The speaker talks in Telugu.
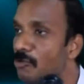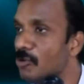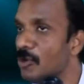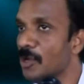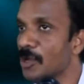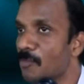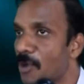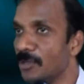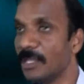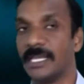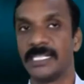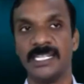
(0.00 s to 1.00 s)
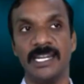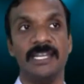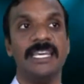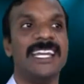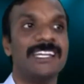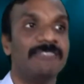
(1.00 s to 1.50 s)
వారు మరొకటి
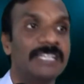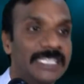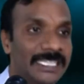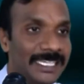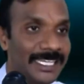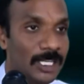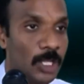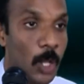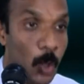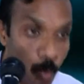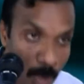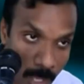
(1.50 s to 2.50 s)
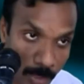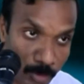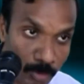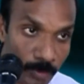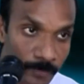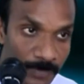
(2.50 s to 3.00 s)
రక్షణ లేనటువంటి
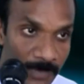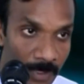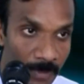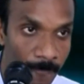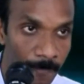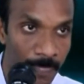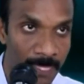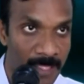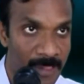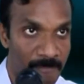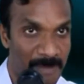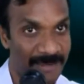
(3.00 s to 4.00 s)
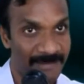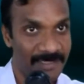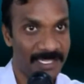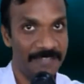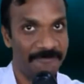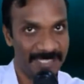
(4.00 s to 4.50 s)
వారు మనం
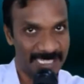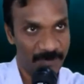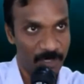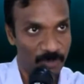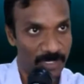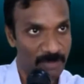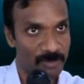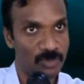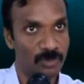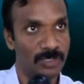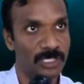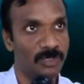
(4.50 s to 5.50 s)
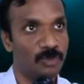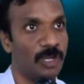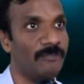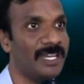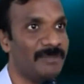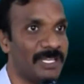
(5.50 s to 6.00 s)
ఏదైతే డిఫరెన్స్ పెట్టుకున్నామో చూడండి
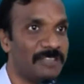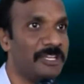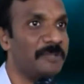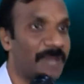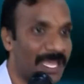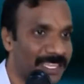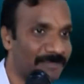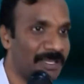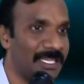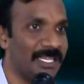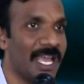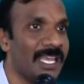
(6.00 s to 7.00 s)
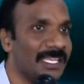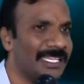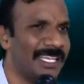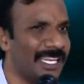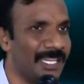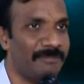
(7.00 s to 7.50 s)
కులమని మతం అని ప్రాంతం అని ఆ
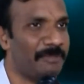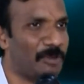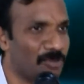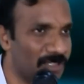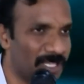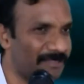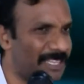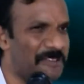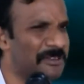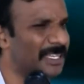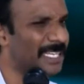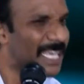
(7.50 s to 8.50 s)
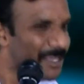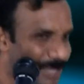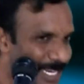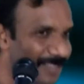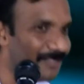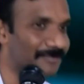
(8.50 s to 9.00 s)
అన్ని పెట్టుకుని ఆ దేవుడికి
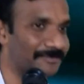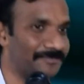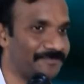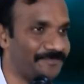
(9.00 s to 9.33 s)
అదేమీ లేదు